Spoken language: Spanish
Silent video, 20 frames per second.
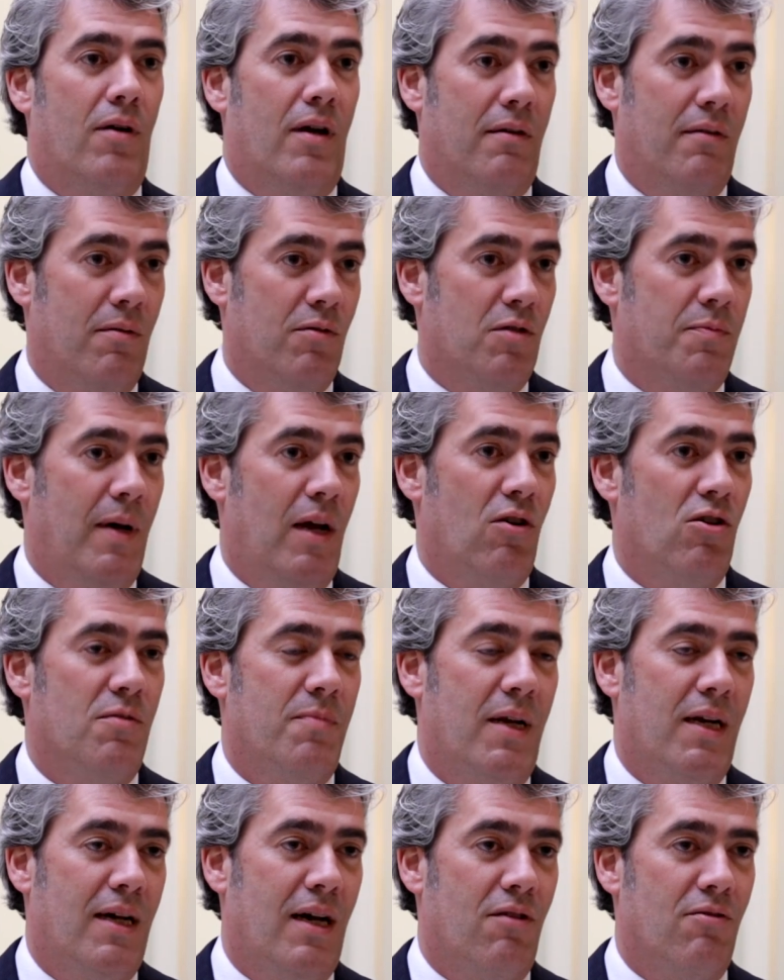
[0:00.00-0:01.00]
que vemos para los
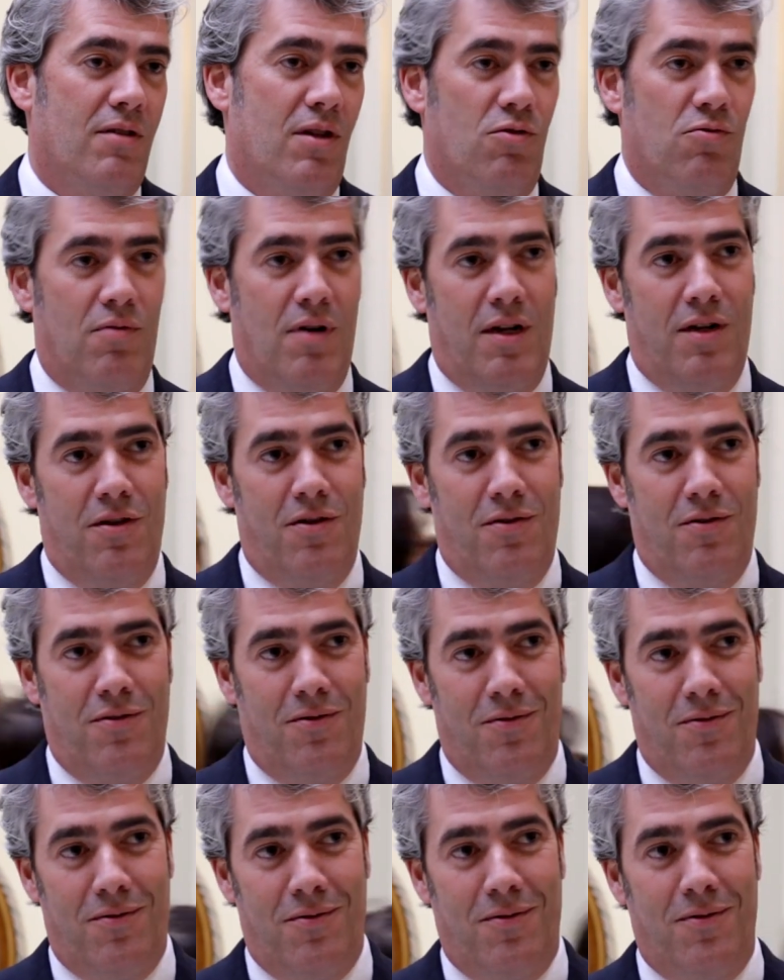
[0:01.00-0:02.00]
mercados es un
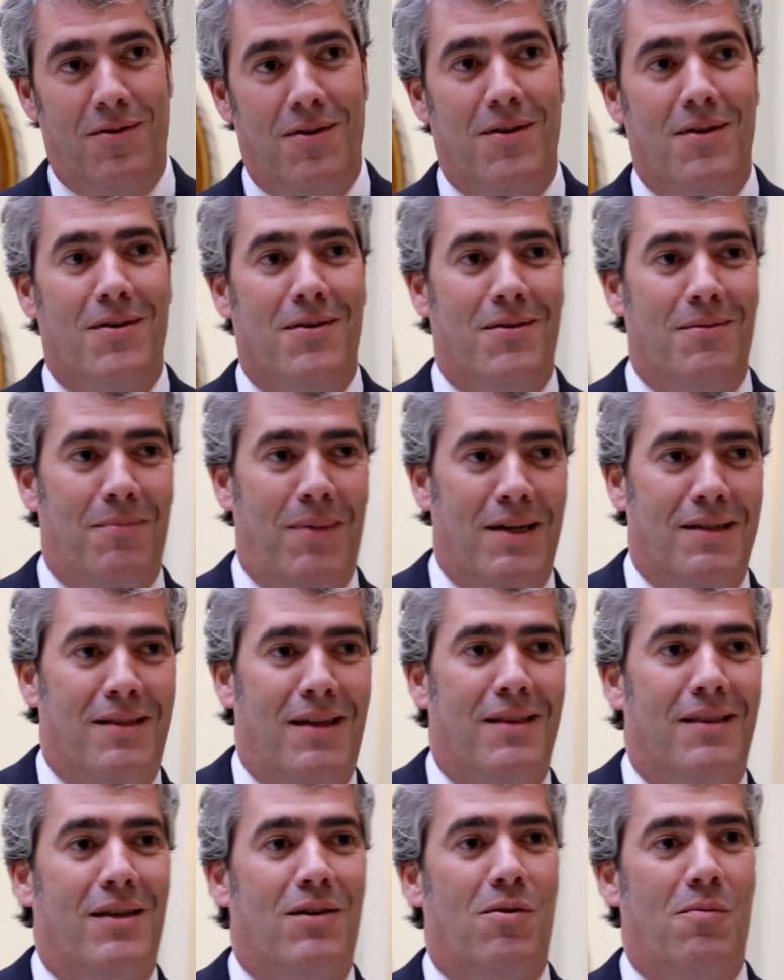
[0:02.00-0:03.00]
año
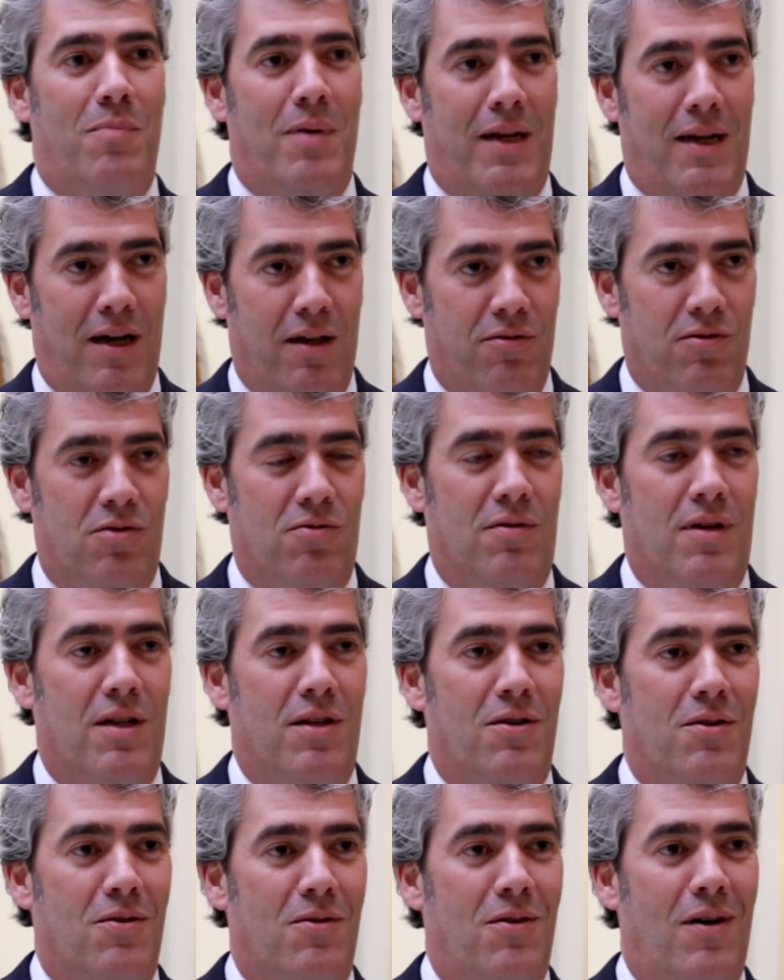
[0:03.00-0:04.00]
bastante complicado, es un
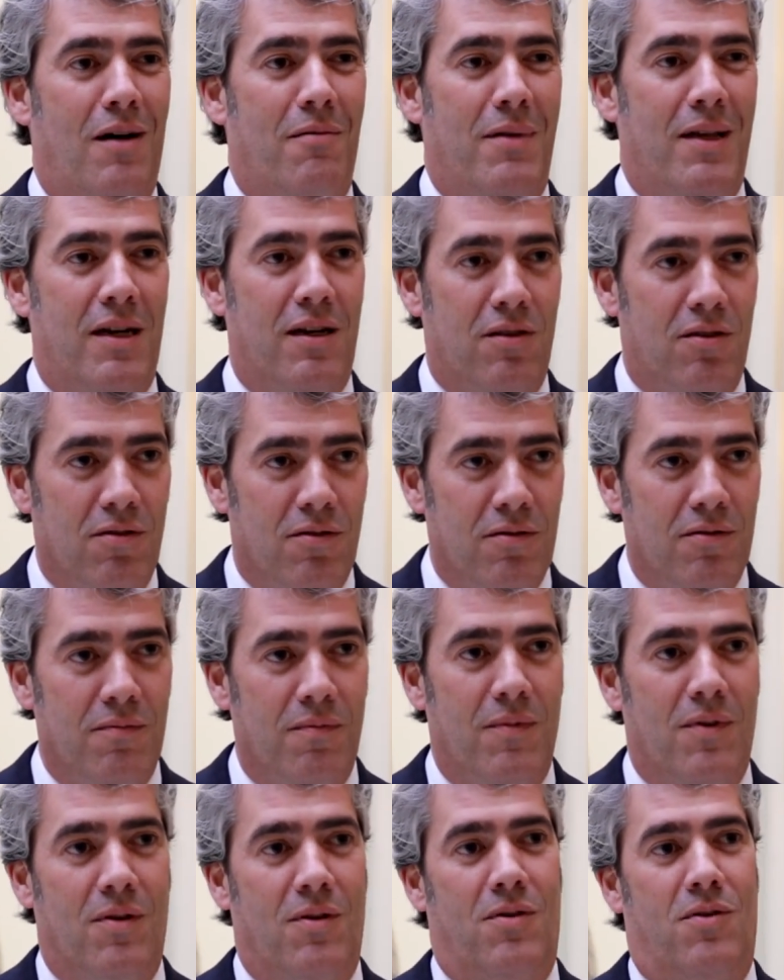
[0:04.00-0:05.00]
año abierto,
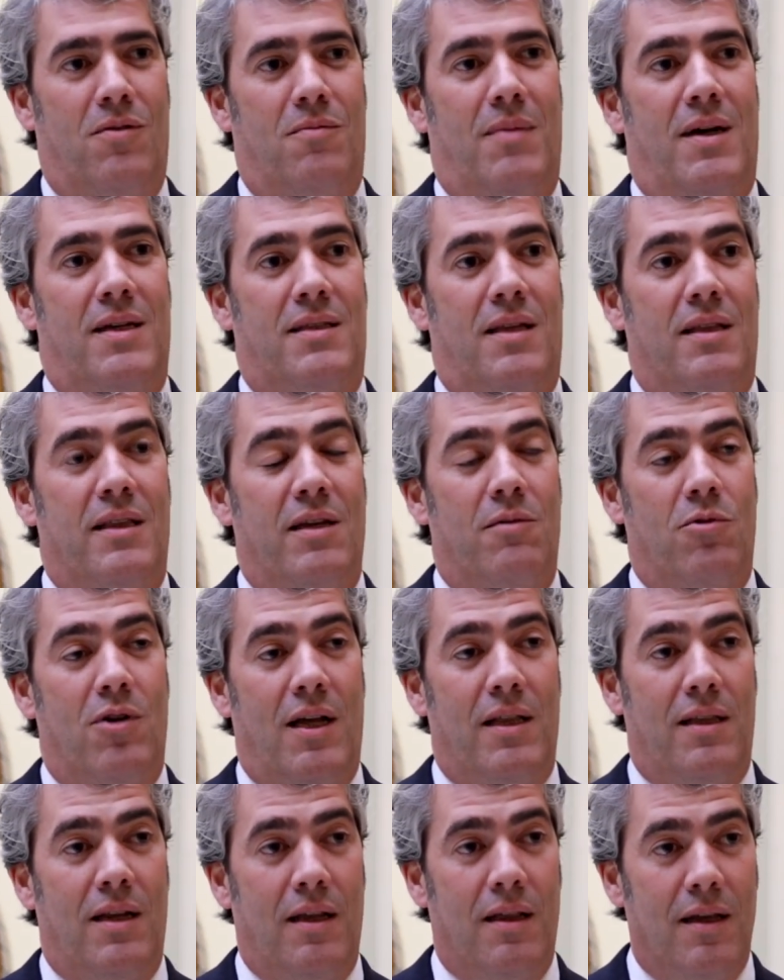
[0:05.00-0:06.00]
con bastante
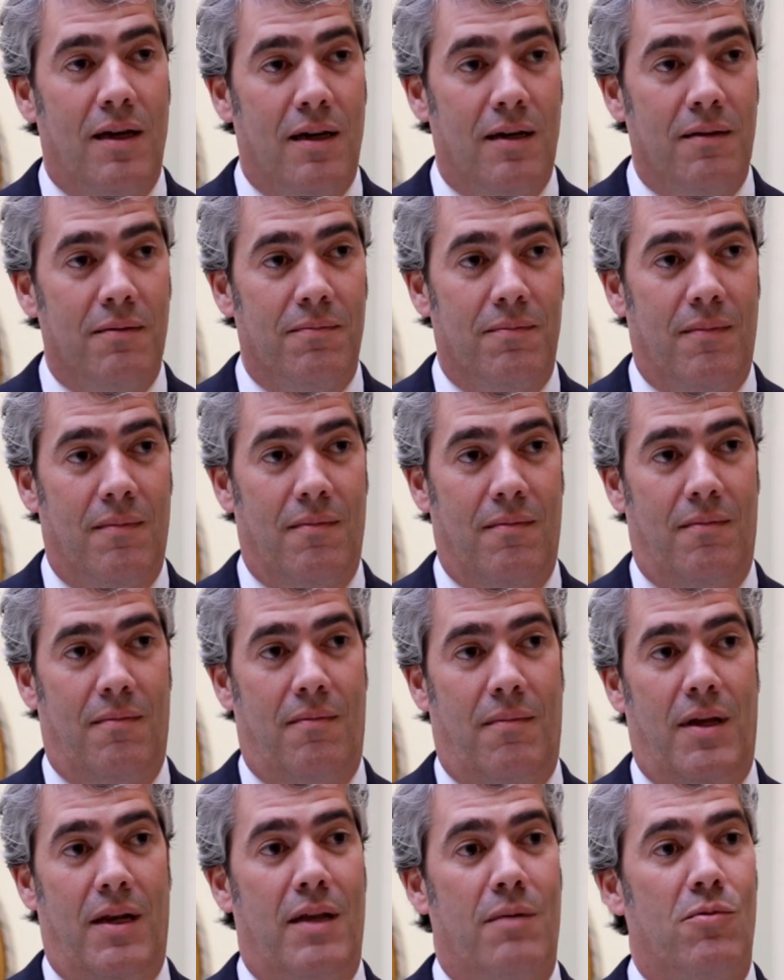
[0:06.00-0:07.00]
volatilidad,
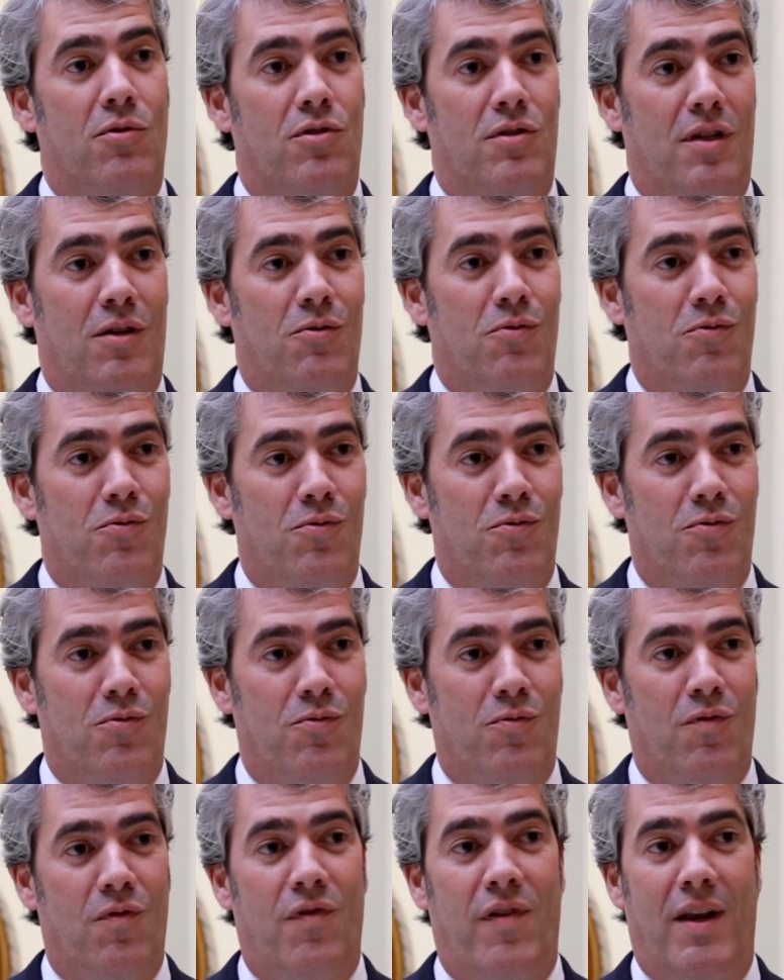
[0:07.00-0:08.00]
Venimos de
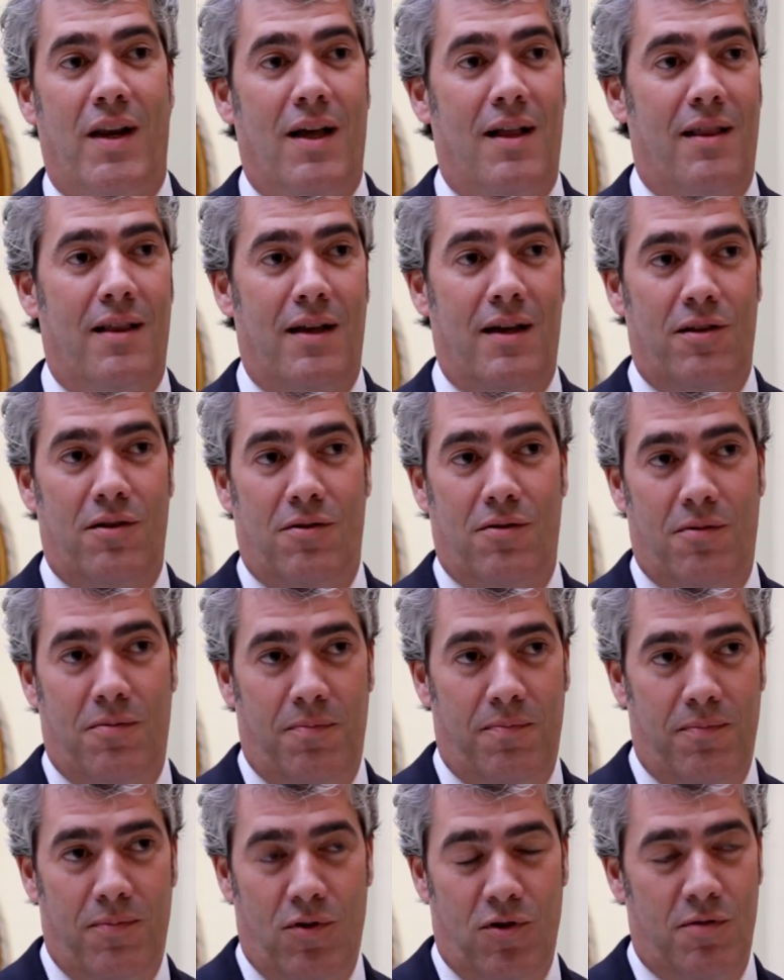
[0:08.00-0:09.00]
un final de año
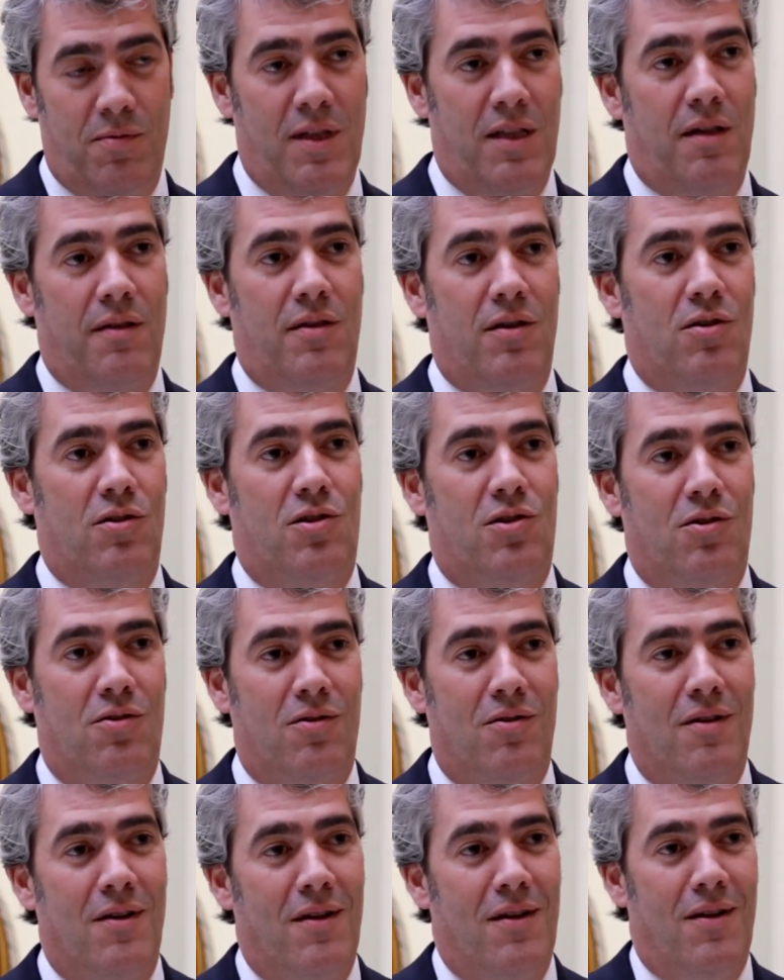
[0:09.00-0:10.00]

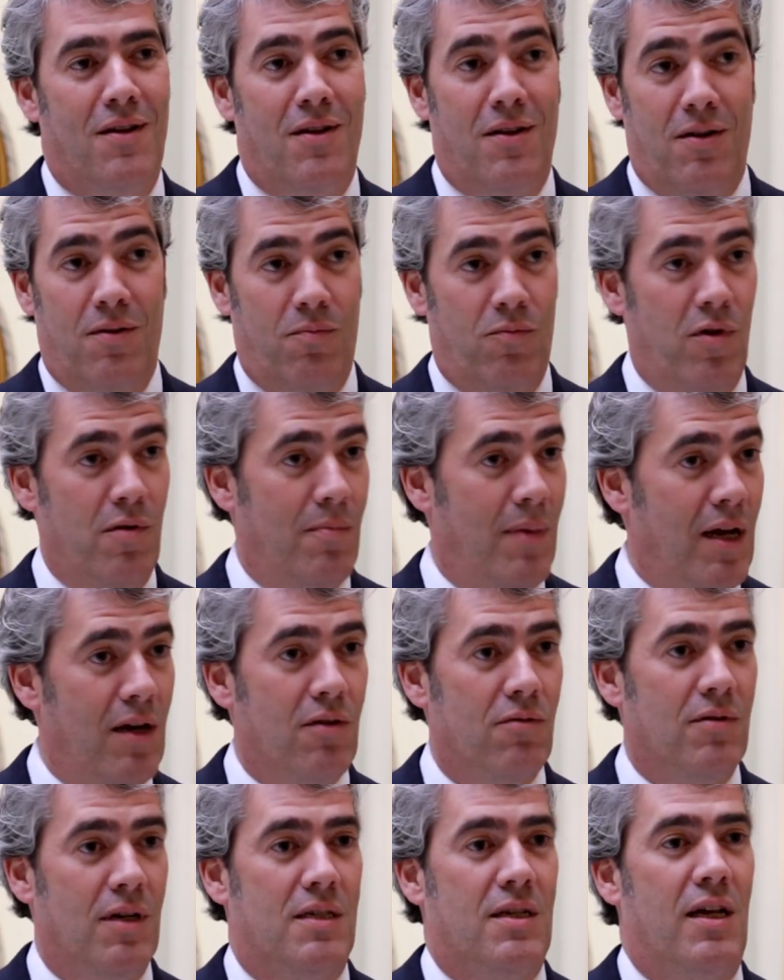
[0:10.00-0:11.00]
2018 muy
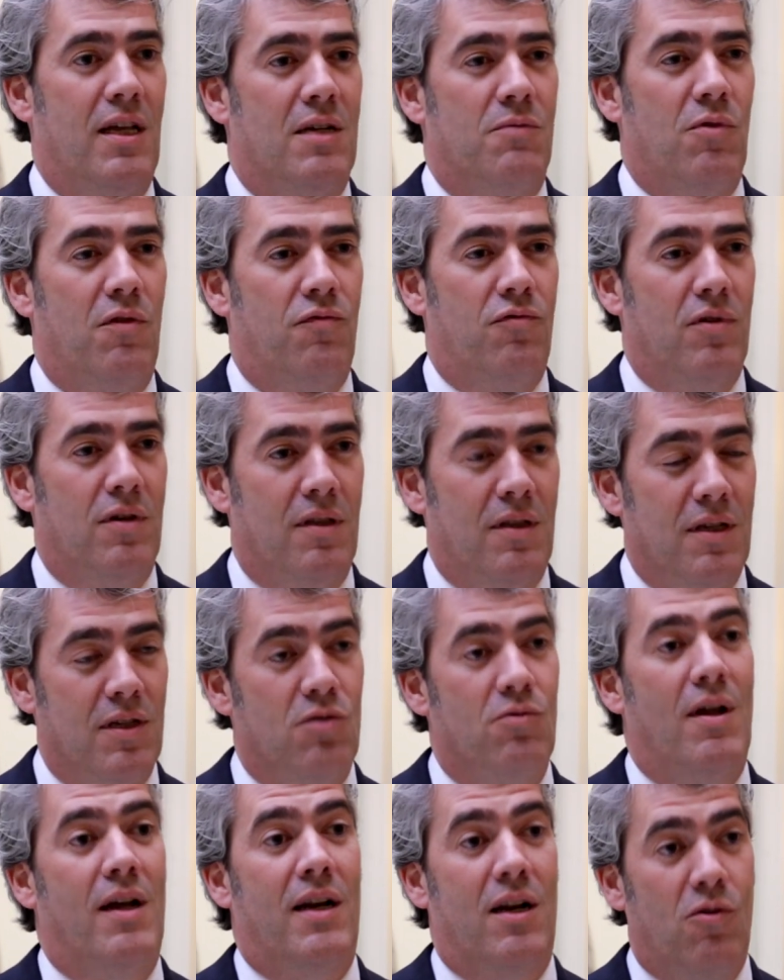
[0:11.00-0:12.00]
malo, unas caídas muy fuertes
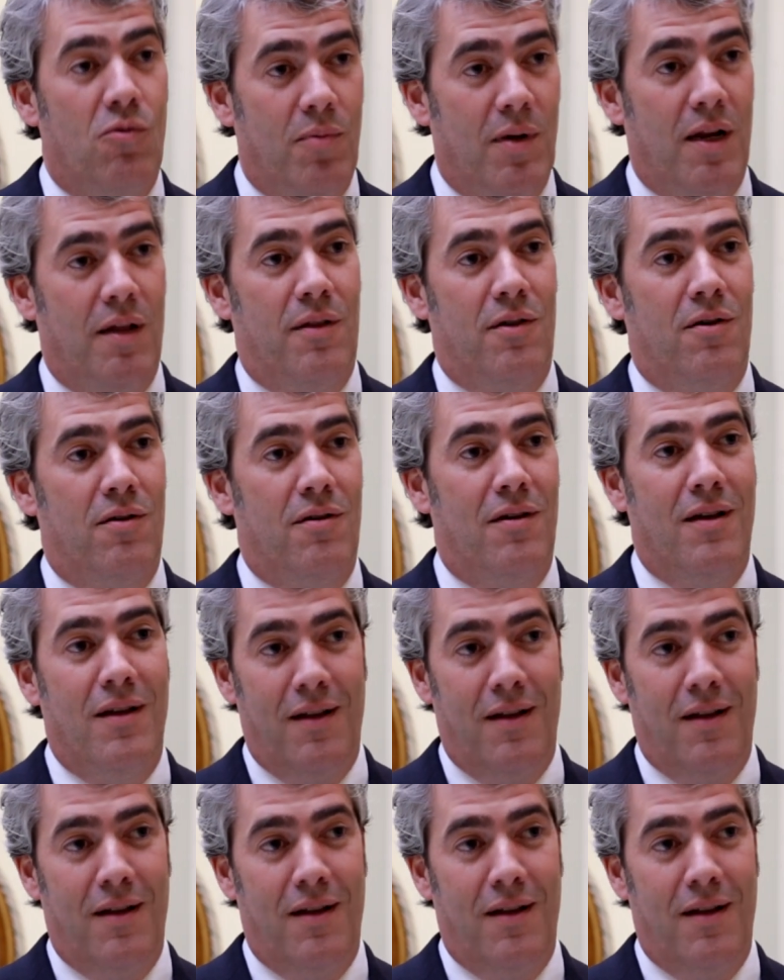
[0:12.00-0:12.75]
y una recuperación